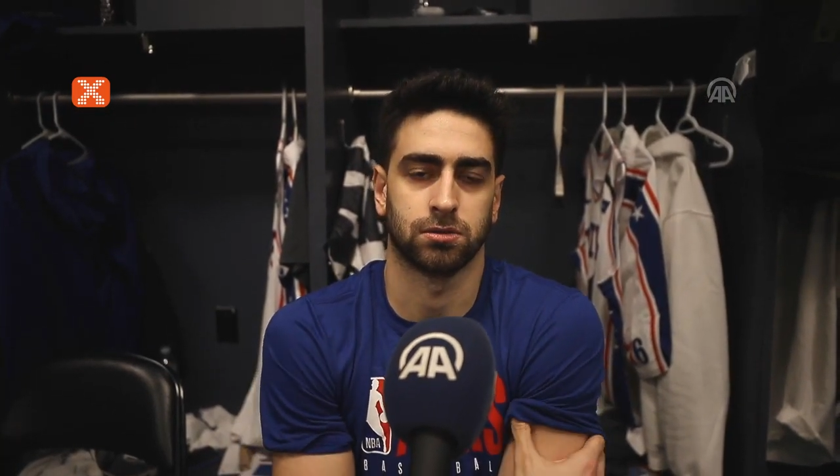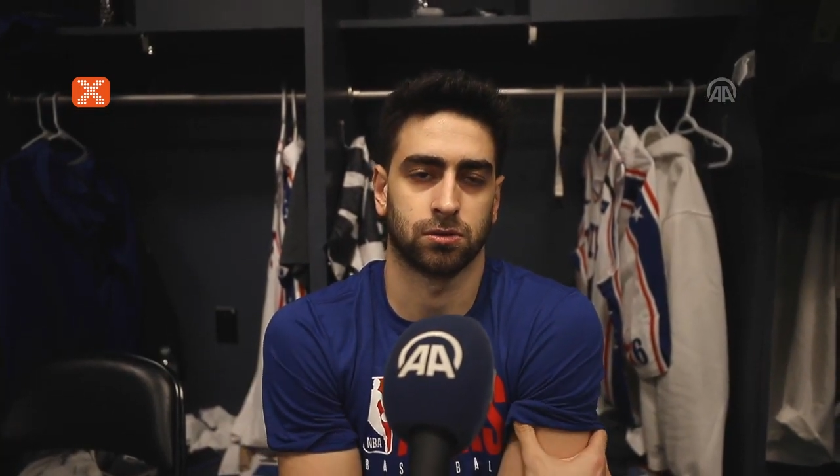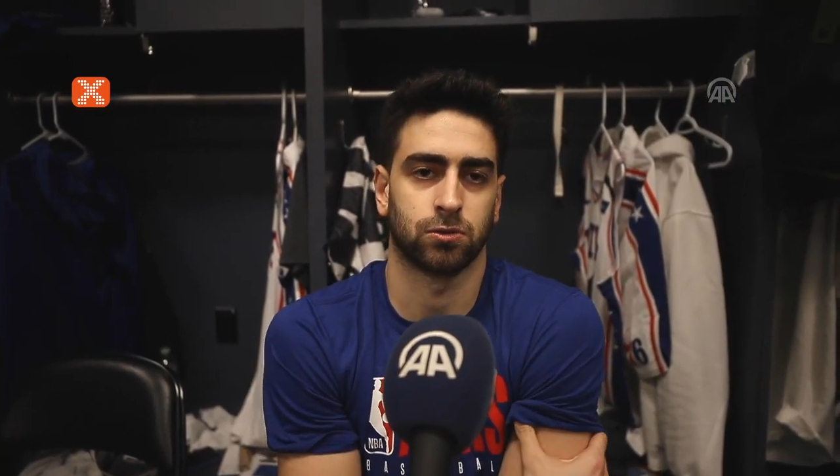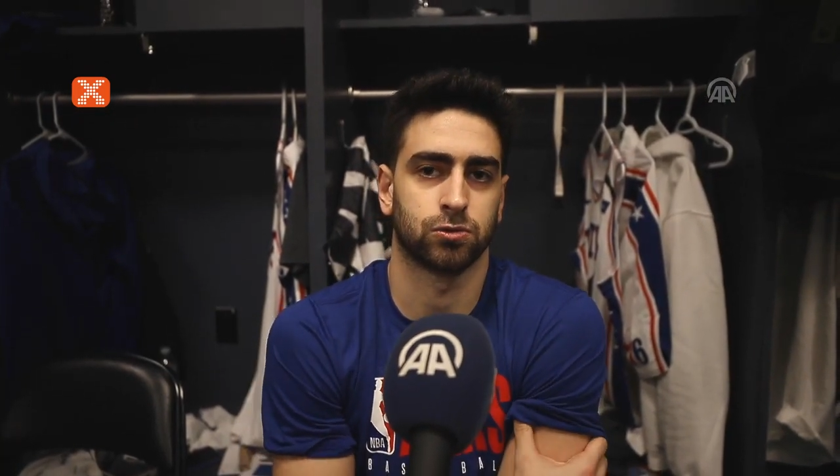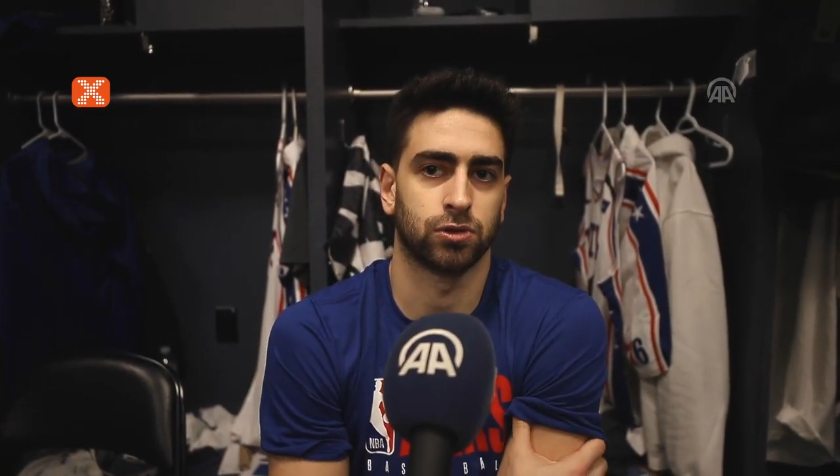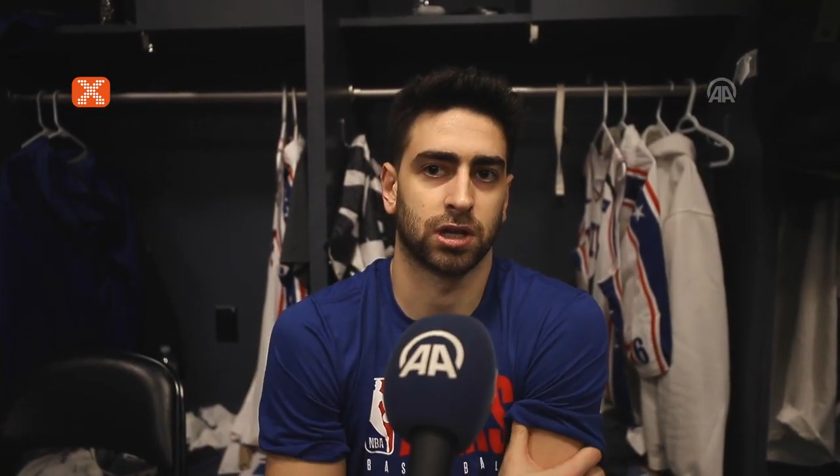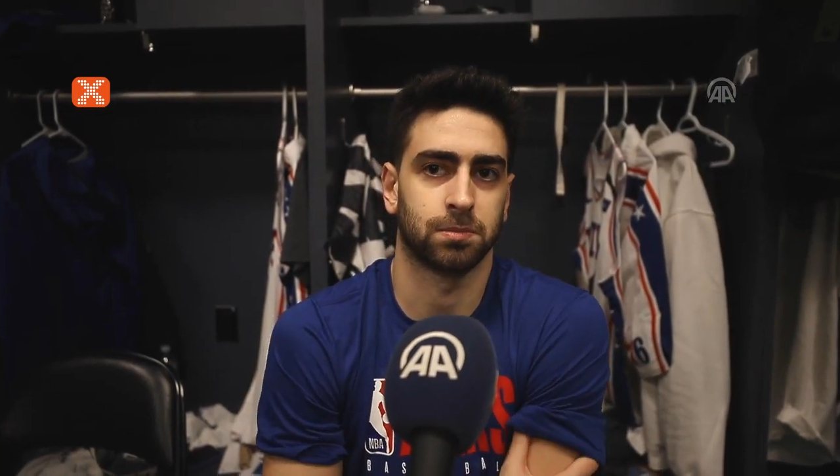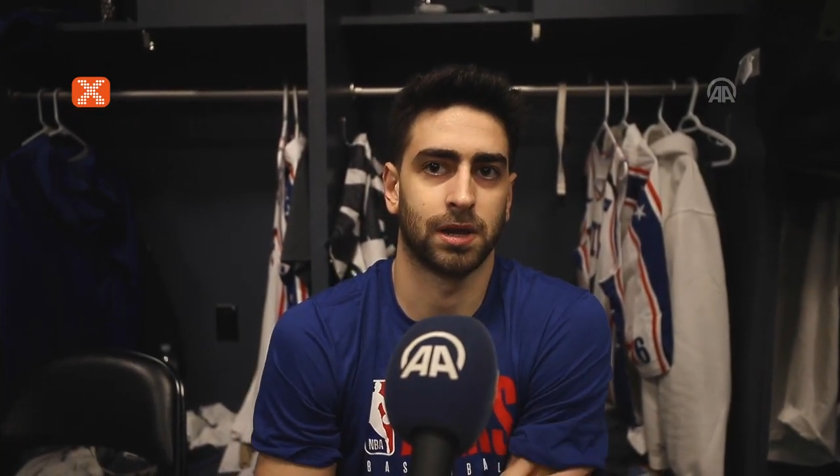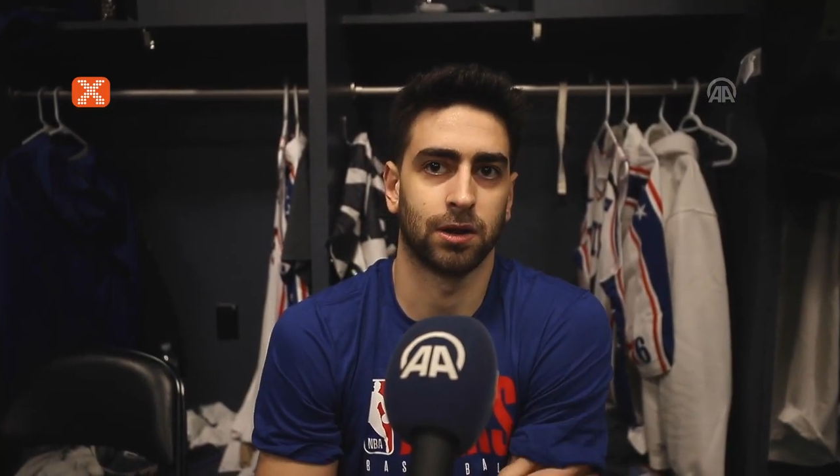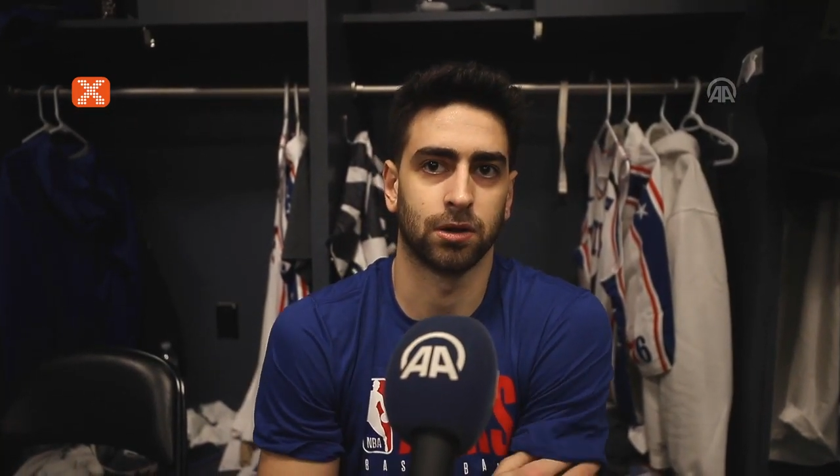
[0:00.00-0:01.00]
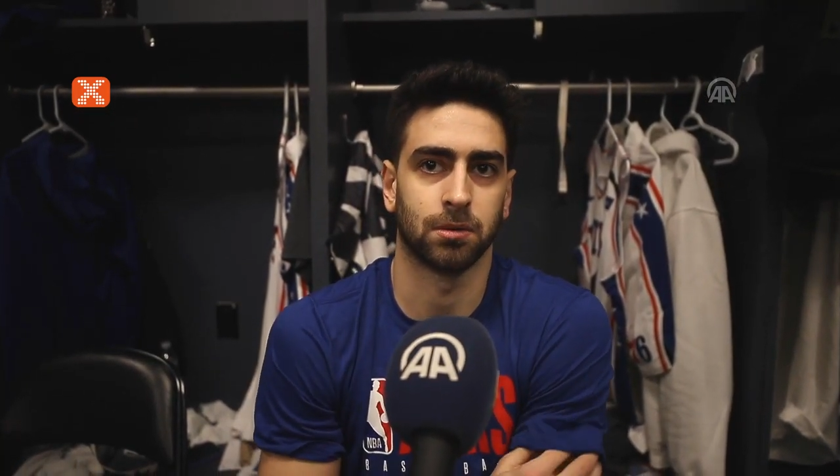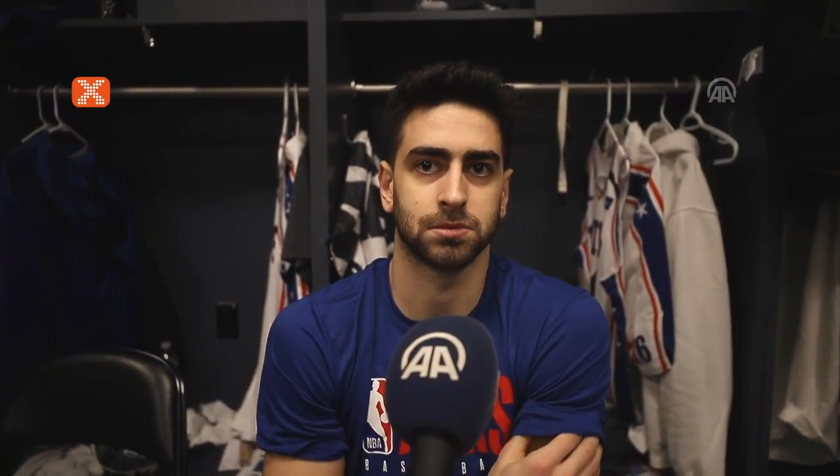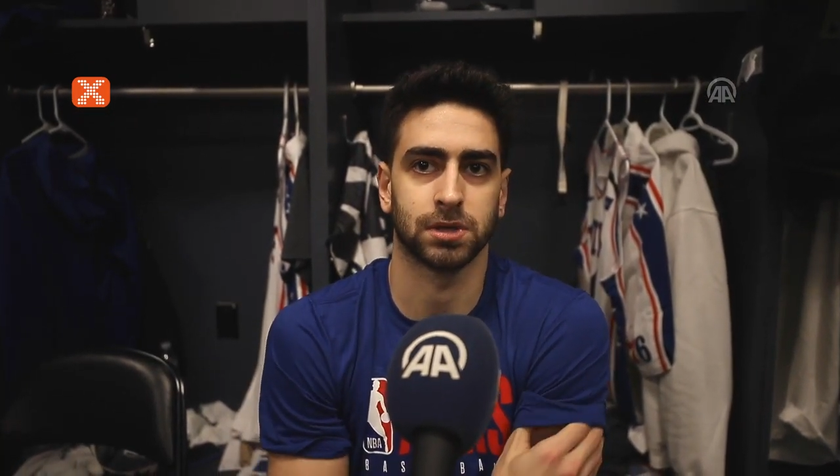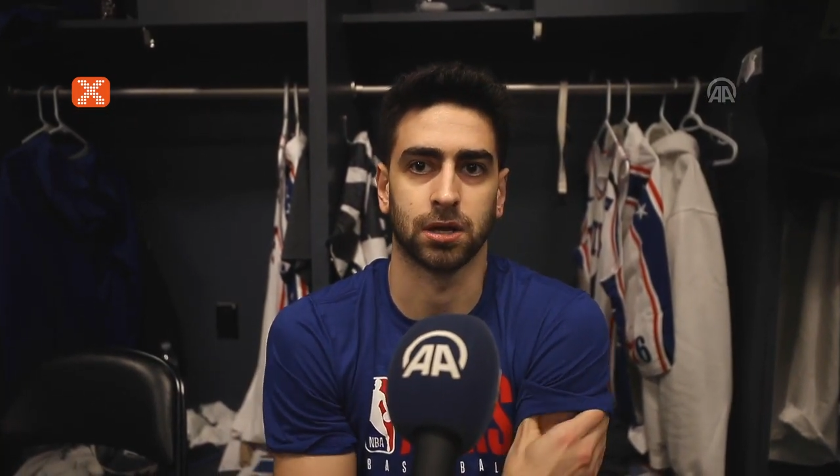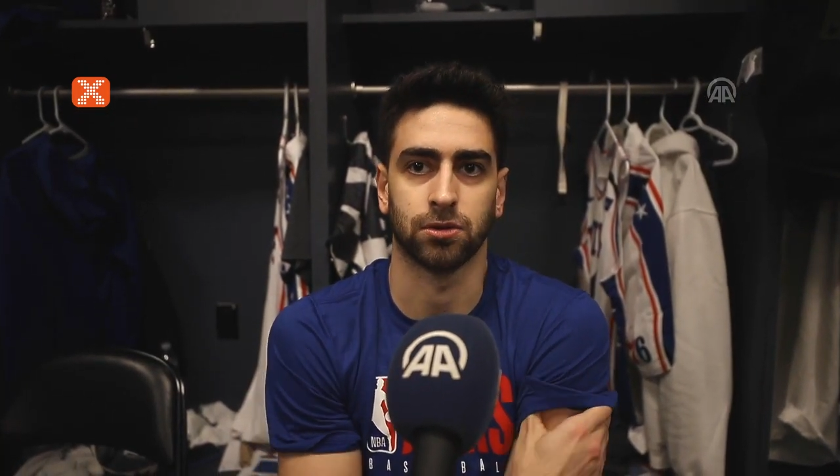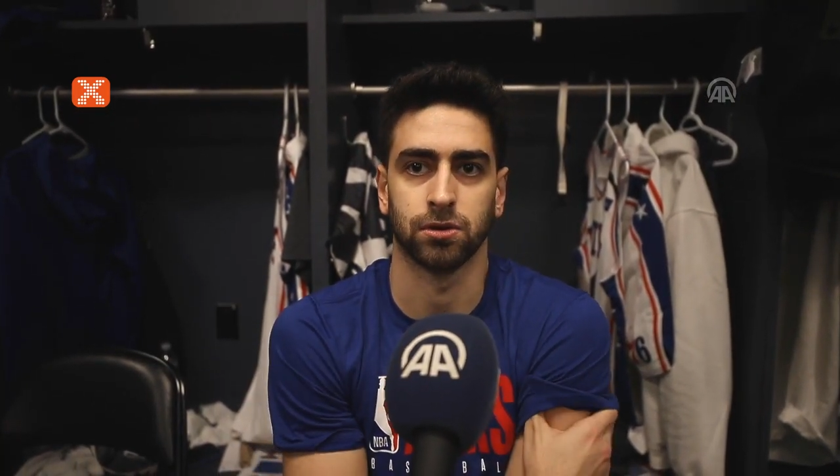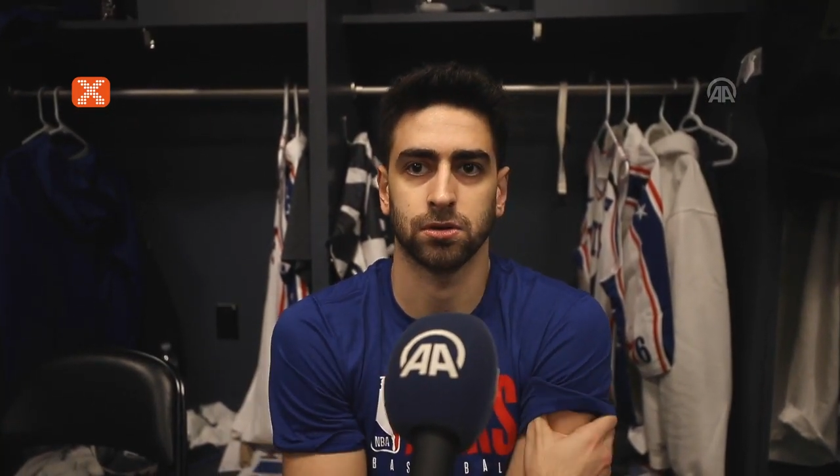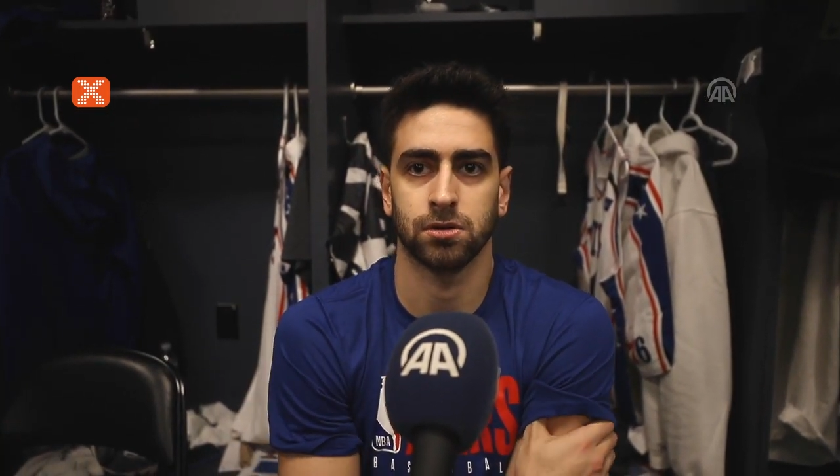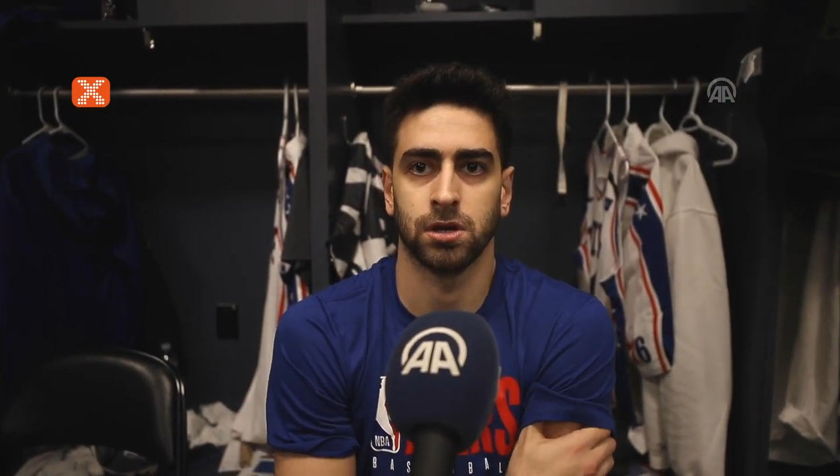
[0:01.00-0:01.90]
çok güçlü rakiplerle oynamamız gerekiyor.